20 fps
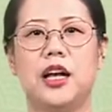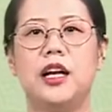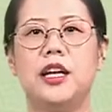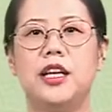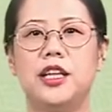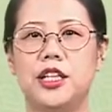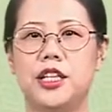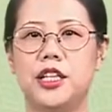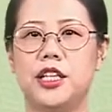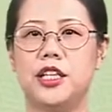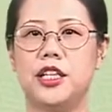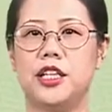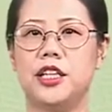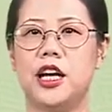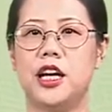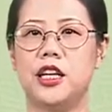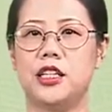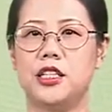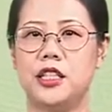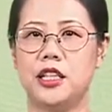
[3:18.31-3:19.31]
事实
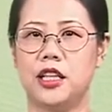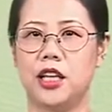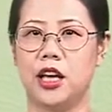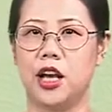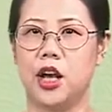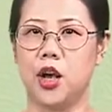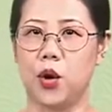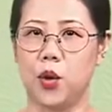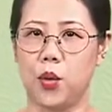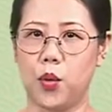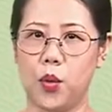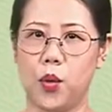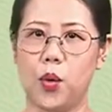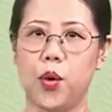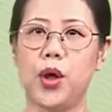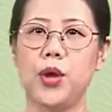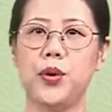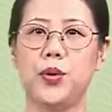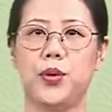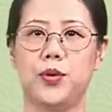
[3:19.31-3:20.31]
上是以国
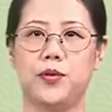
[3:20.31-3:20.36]
语